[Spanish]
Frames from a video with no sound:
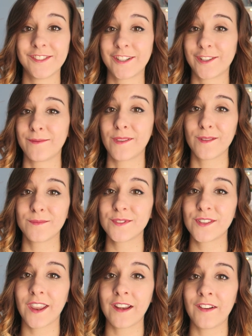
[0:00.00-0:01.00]
os recomiendo
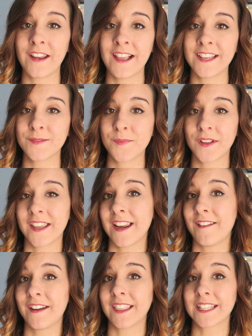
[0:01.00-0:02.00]
mucho que lo leáis porque
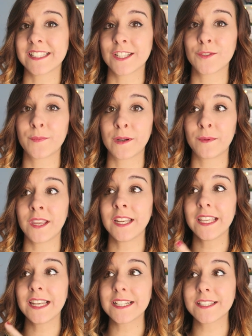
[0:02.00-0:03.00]
la verdad que está súper
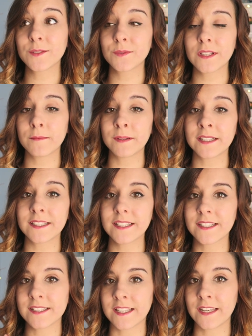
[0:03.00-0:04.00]
bien. Y la segunda parte
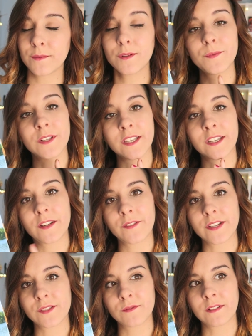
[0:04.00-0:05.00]
de este libro porque
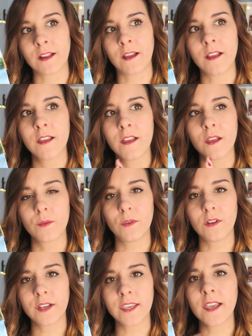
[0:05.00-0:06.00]
creo que es una
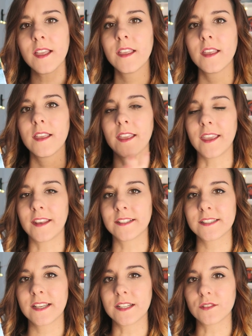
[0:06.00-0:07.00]
biología en
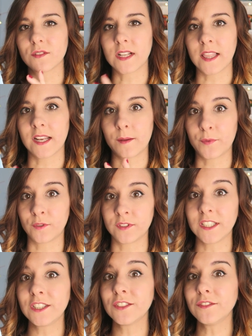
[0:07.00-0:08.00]
este caso saldrá
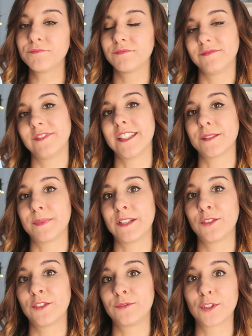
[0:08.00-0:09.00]
prontito,
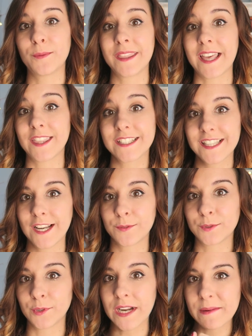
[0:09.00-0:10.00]
espero novedades del la
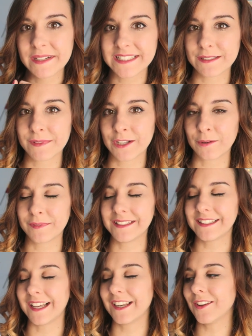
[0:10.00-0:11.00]
a ver si me
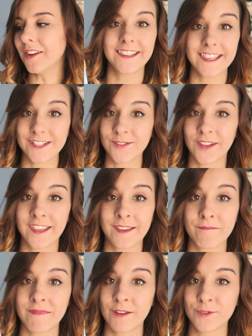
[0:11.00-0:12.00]
comenta algo. Y eso
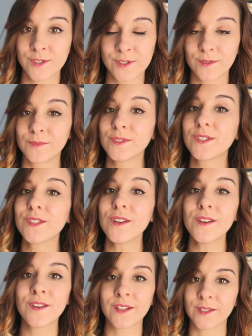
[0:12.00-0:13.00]
que me gustó
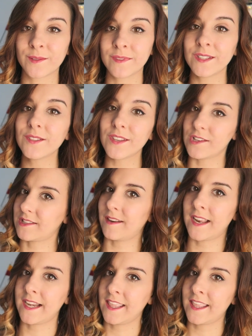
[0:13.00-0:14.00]
mucho, lo recomiendo y os
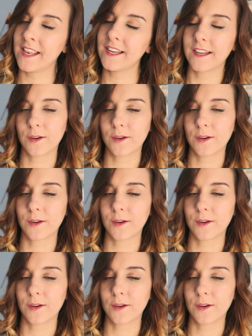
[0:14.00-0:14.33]
hablaré de él